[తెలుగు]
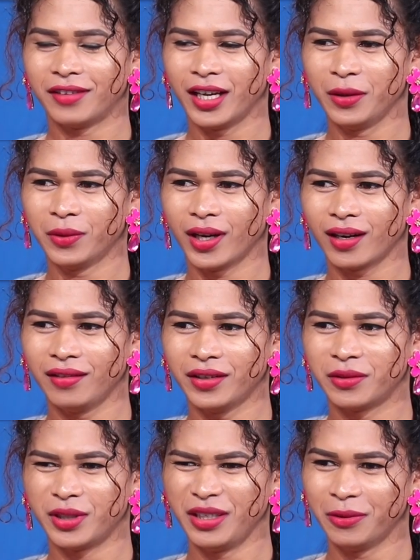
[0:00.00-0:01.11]
వాళ్ళు కూడా
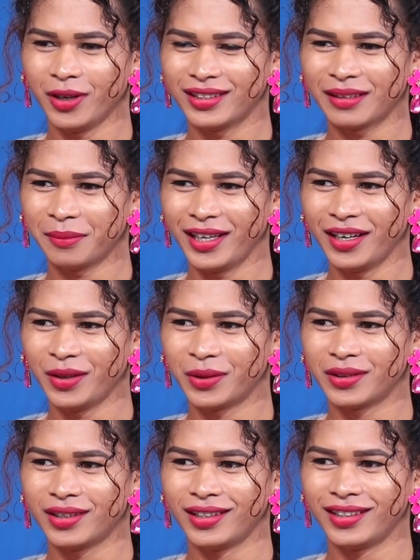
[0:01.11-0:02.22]
అనేవారు నీ వాయిస్ అమ్మాయిలా
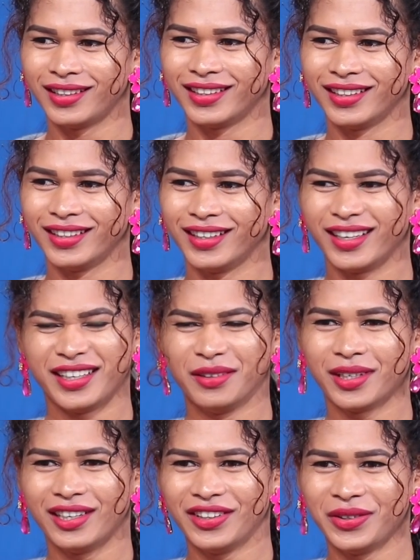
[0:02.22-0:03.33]
ఉంటుంది hmm.
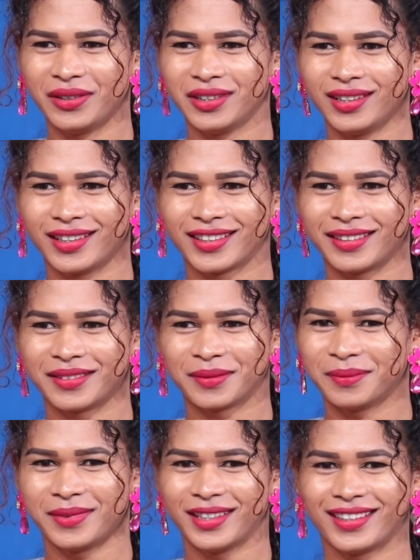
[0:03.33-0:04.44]
ఎందుకు అలా ఉంటుంది అని
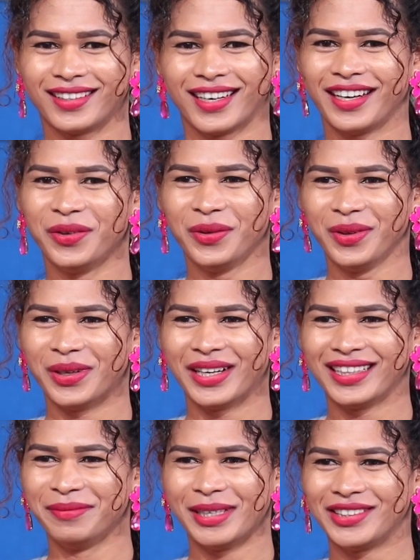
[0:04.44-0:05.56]
బట్ ఐ డోంట్ నో
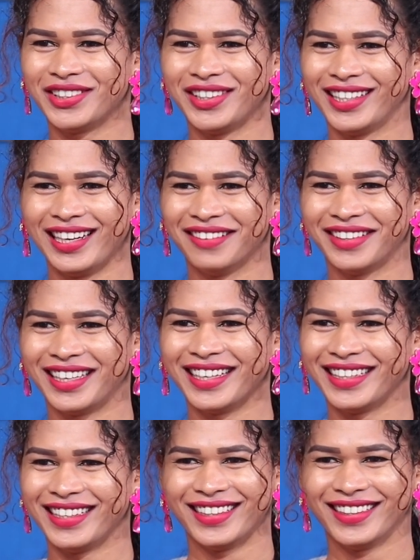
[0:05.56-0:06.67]
అది మెచ్యూరిటీ లెవెల్
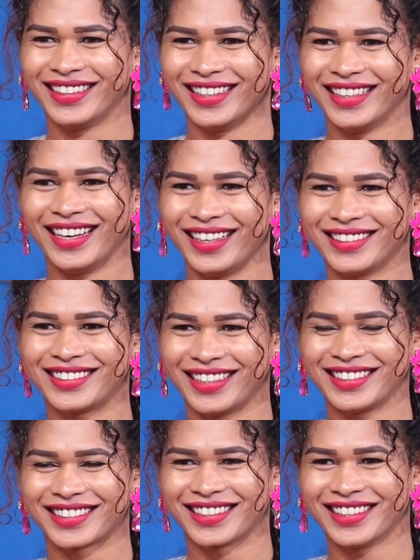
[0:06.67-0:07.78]
లేని
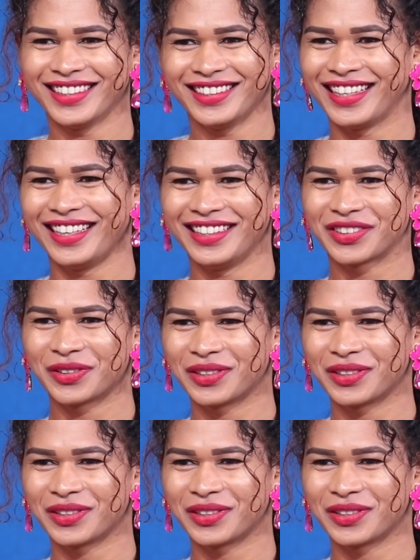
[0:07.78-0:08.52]
స్టేజ్ కదా తెలుసు